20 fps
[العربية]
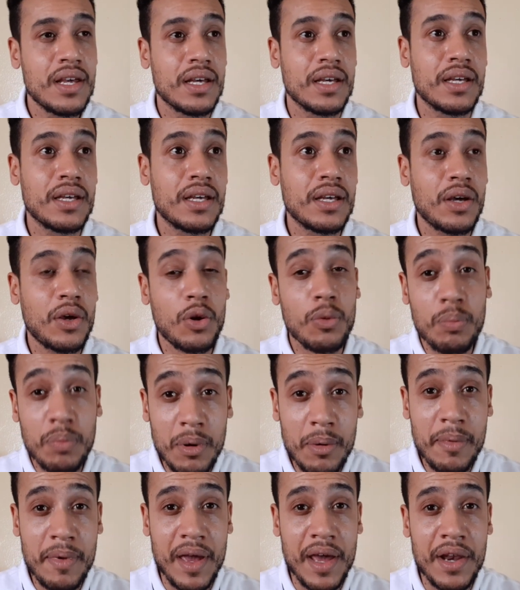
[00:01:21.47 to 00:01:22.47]

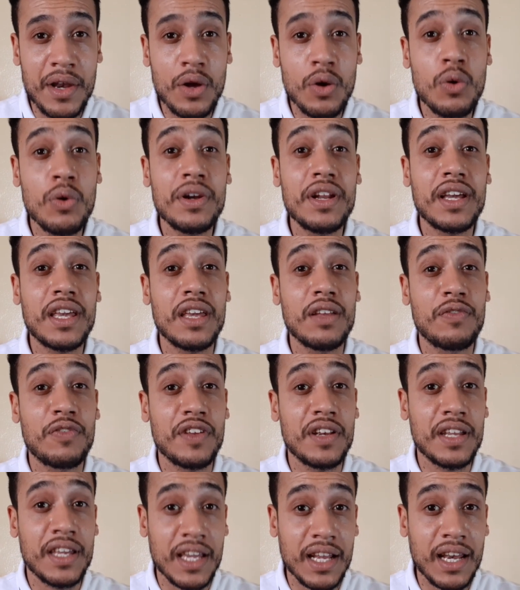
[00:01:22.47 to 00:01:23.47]
ربما بانه هنا كاين
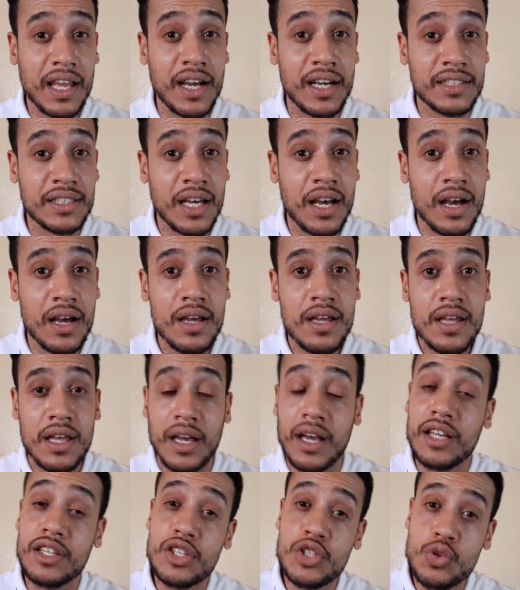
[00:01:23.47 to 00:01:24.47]
فين كاين الخطا
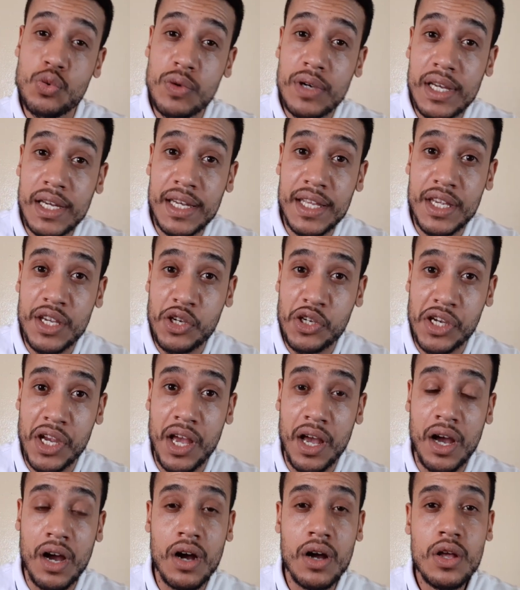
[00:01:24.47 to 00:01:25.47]
غادي تولي
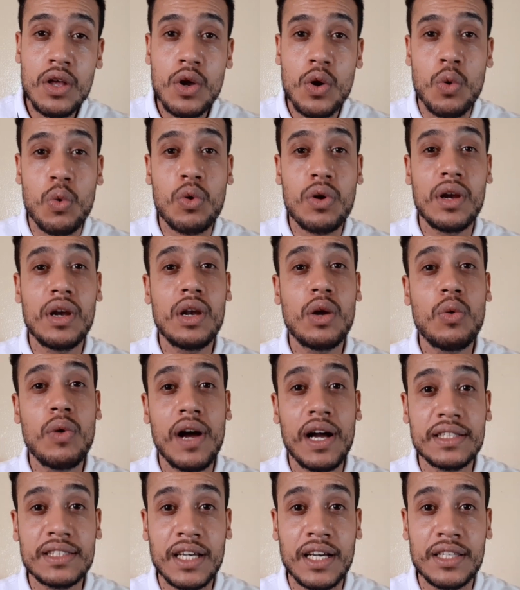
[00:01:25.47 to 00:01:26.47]
الاشاعه وكل
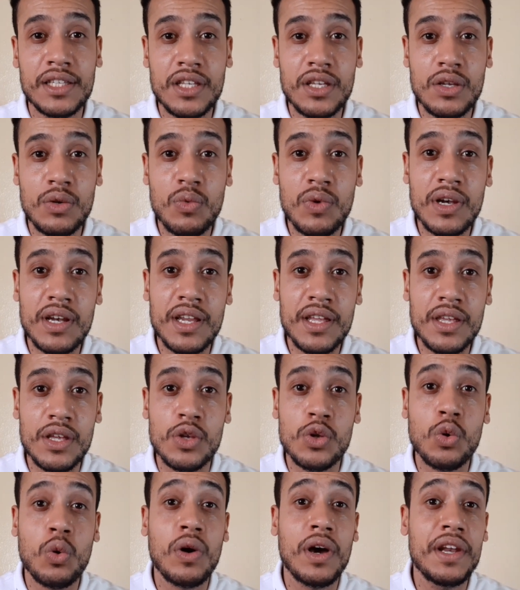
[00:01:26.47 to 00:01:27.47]
واحد غادي يولي
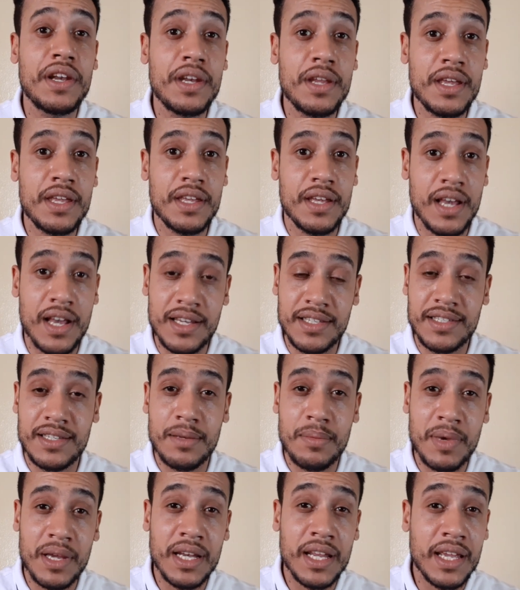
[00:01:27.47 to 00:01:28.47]
يغني
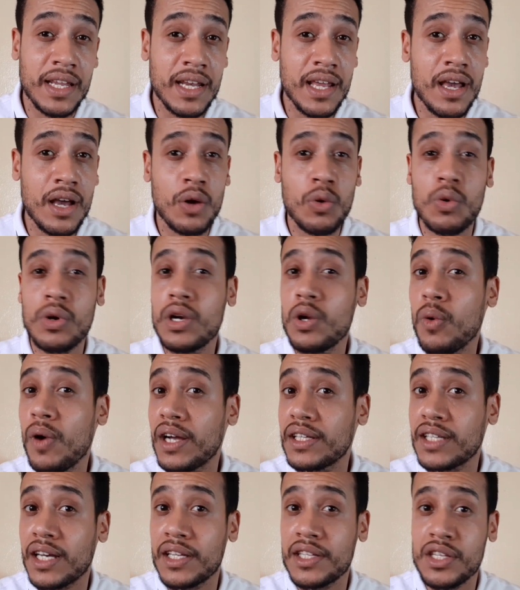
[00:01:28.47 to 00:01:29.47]
حسب ليلاه كل
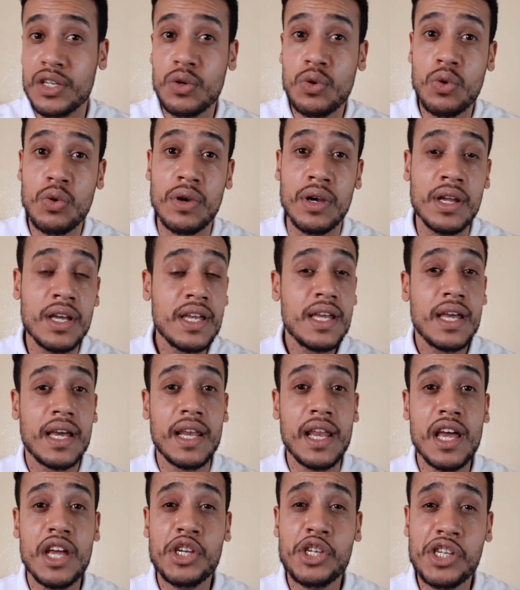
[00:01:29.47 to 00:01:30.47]
واحد غادي يقول
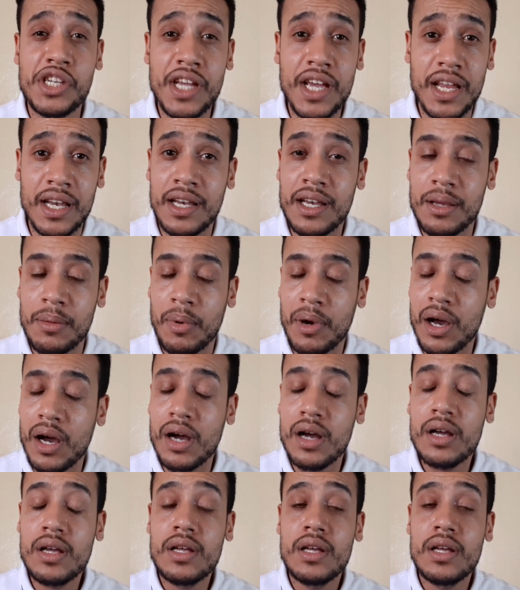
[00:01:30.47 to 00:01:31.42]
الاشياء اللي بغى